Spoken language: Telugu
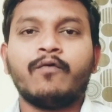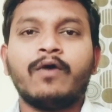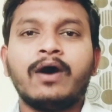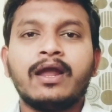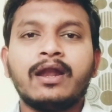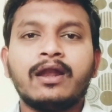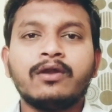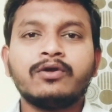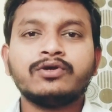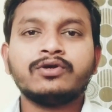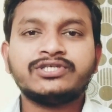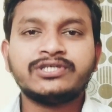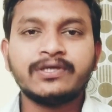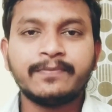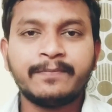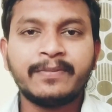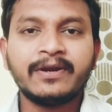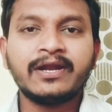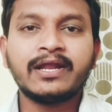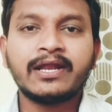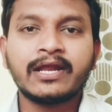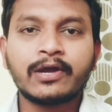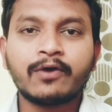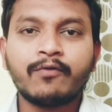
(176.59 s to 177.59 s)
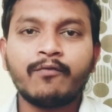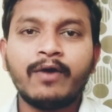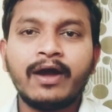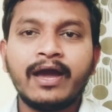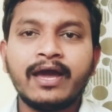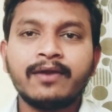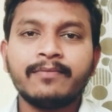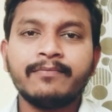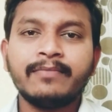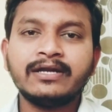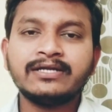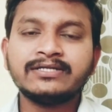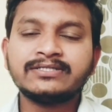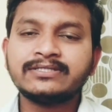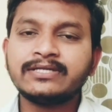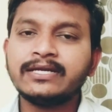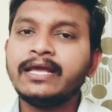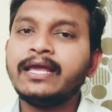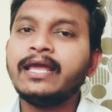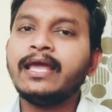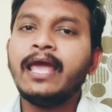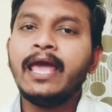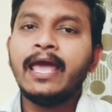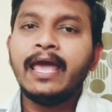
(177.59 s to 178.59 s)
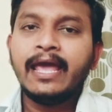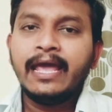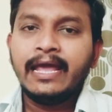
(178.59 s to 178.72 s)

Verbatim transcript: వాళ్ళు చెప్పిన రిక్వైర్మెంట్స్ని